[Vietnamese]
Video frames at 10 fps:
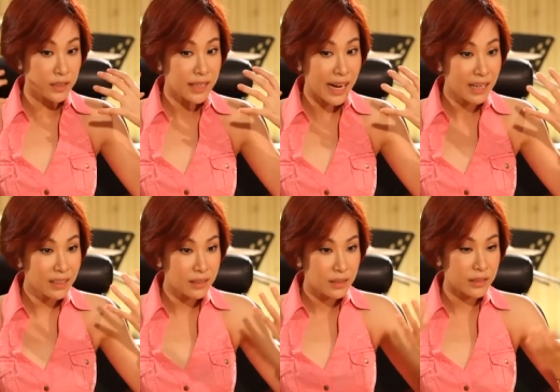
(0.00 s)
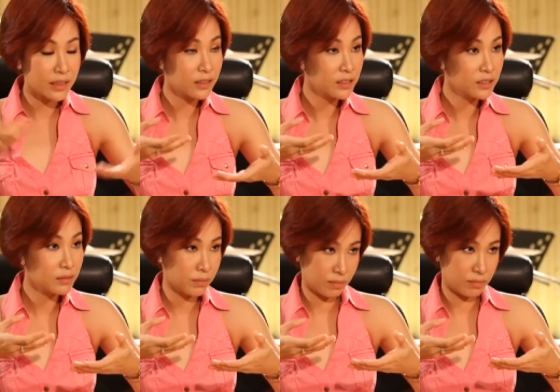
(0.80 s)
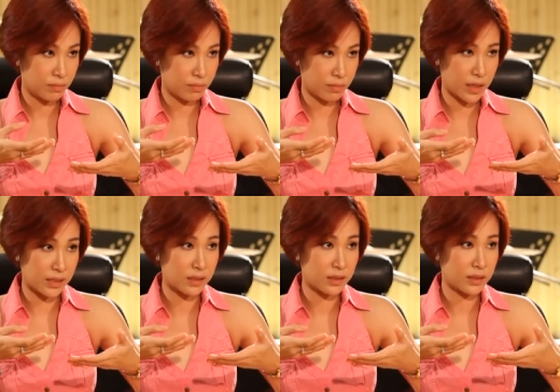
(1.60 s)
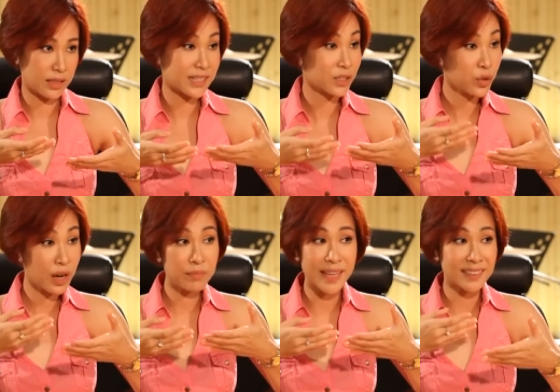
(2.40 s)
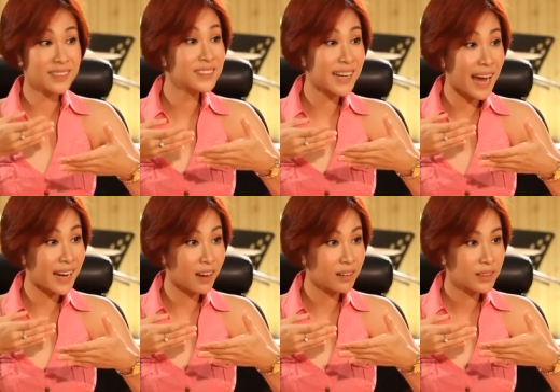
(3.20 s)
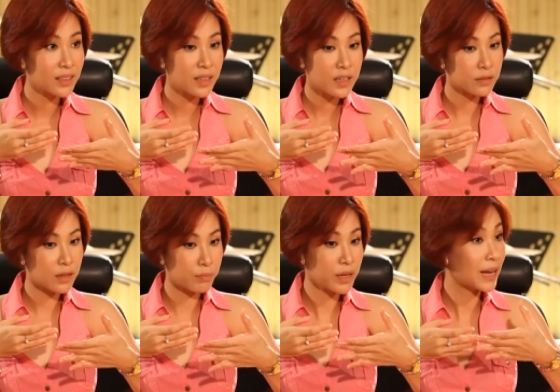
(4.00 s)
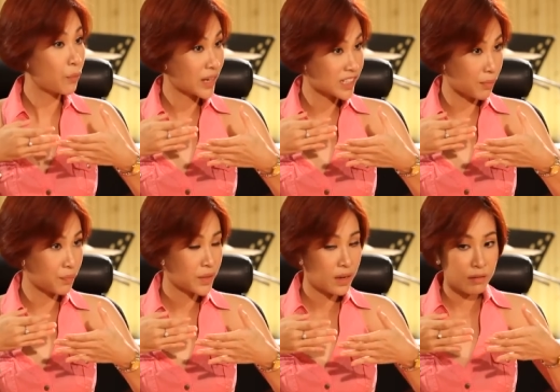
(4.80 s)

những cái định hướng mà nhà sản xuất âm nhạc đưa ra đó ừ. Ờ, mới là quan trọng